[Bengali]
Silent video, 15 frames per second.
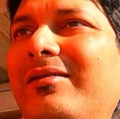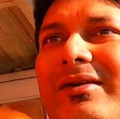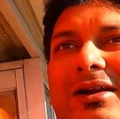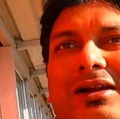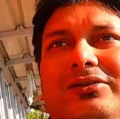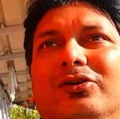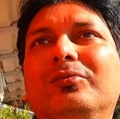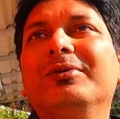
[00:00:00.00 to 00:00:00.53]
আমরা
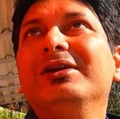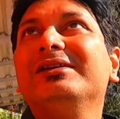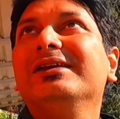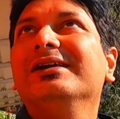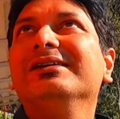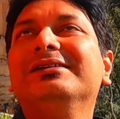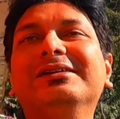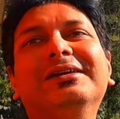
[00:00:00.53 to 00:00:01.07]
এটা টপে এসে
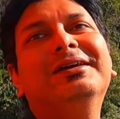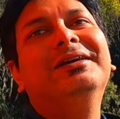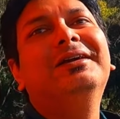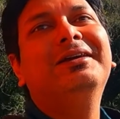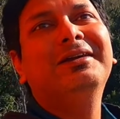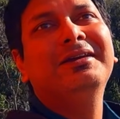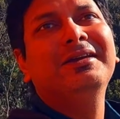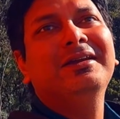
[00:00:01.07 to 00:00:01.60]
গেছি
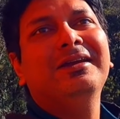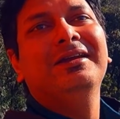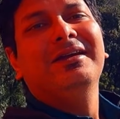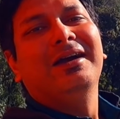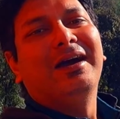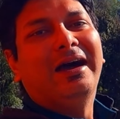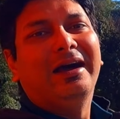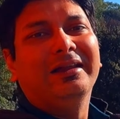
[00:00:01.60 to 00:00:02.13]

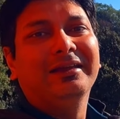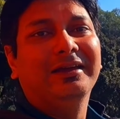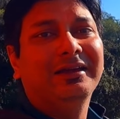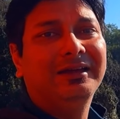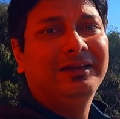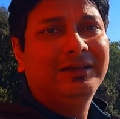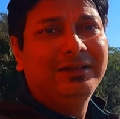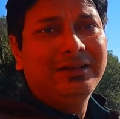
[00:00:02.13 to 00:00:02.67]
আর
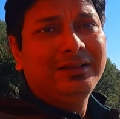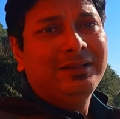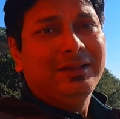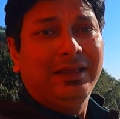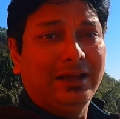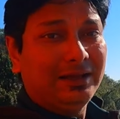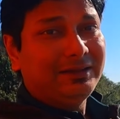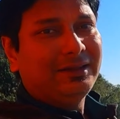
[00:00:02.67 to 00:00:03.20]

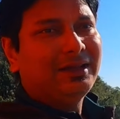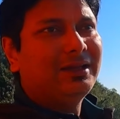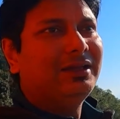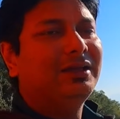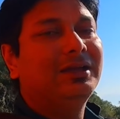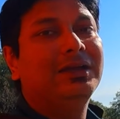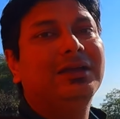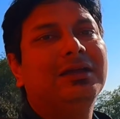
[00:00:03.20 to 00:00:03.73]
এখান থেকে
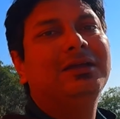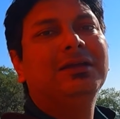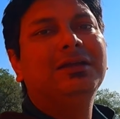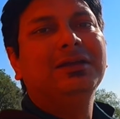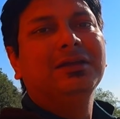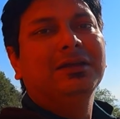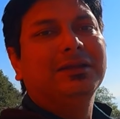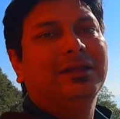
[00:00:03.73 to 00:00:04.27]

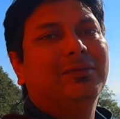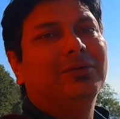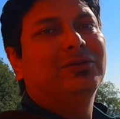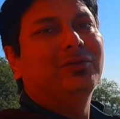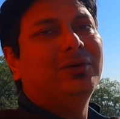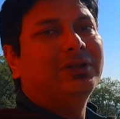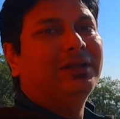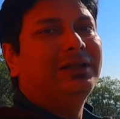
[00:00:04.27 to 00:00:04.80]
দেব
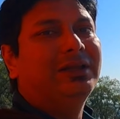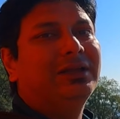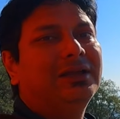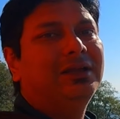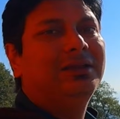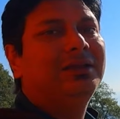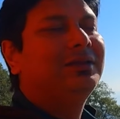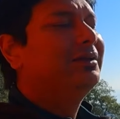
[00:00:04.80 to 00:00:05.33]
তোমাদের
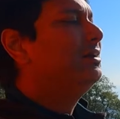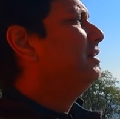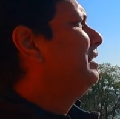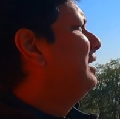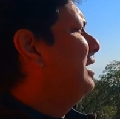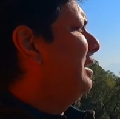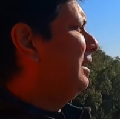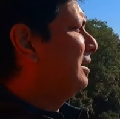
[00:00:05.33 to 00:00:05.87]

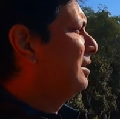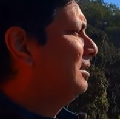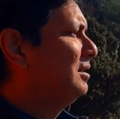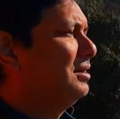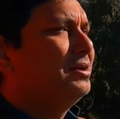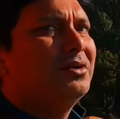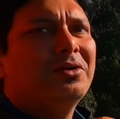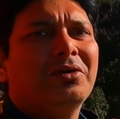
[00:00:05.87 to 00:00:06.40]
এক
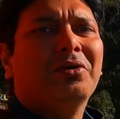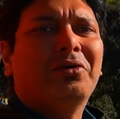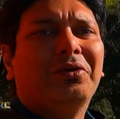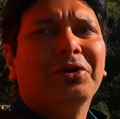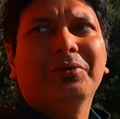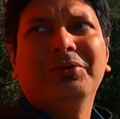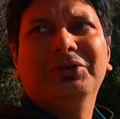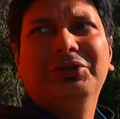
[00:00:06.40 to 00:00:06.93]

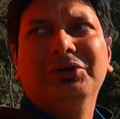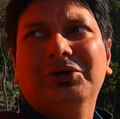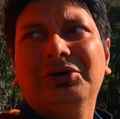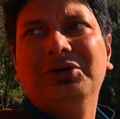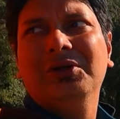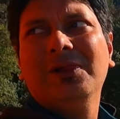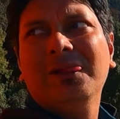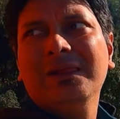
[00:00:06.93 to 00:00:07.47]
অনবদ্য
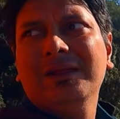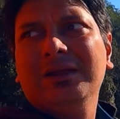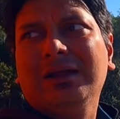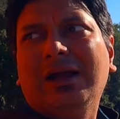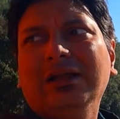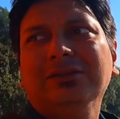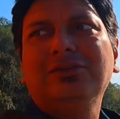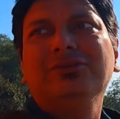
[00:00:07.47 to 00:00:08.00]

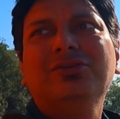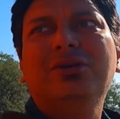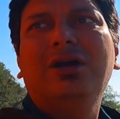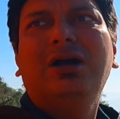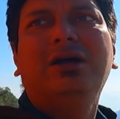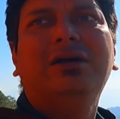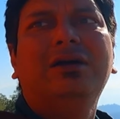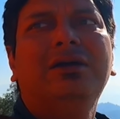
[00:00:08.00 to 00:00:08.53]

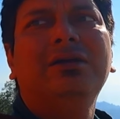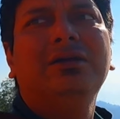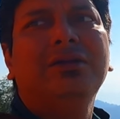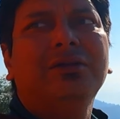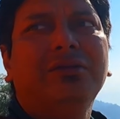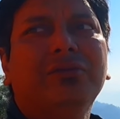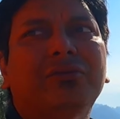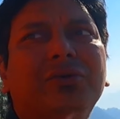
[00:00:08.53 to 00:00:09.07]
কাঞ্চনজঙ্ঘা
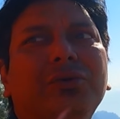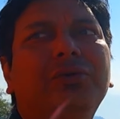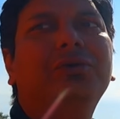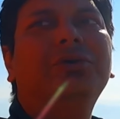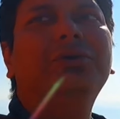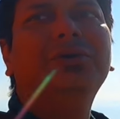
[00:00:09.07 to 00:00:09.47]
ভিউ